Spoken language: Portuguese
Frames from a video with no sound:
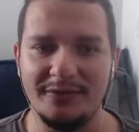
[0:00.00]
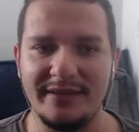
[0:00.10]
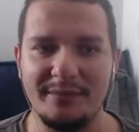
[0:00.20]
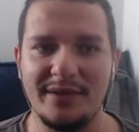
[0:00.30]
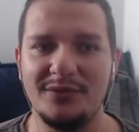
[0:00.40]
Não
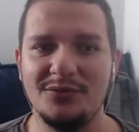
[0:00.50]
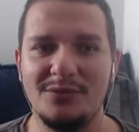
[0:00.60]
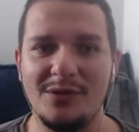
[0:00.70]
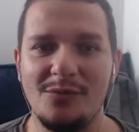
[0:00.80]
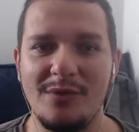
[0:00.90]
tem mais
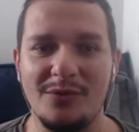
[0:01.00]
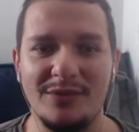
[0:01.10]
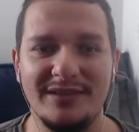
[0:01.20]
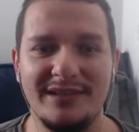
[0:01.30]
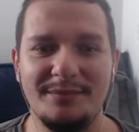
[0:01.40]
um, alguma
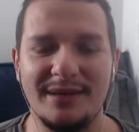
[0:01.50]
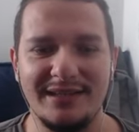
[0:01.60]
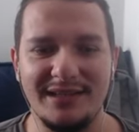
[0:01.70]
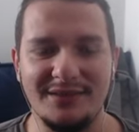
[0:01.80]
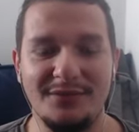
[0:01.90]
coisa ali
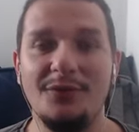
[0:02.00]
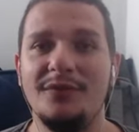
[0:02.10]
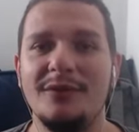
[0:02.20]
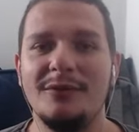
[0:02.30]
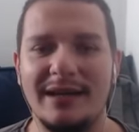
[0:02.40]
para
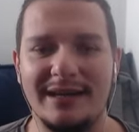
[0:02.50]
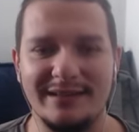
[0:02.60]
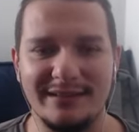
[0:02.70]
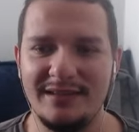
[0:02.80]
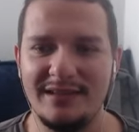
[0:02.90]
envolver o cara,
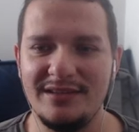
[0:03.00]
entendeu?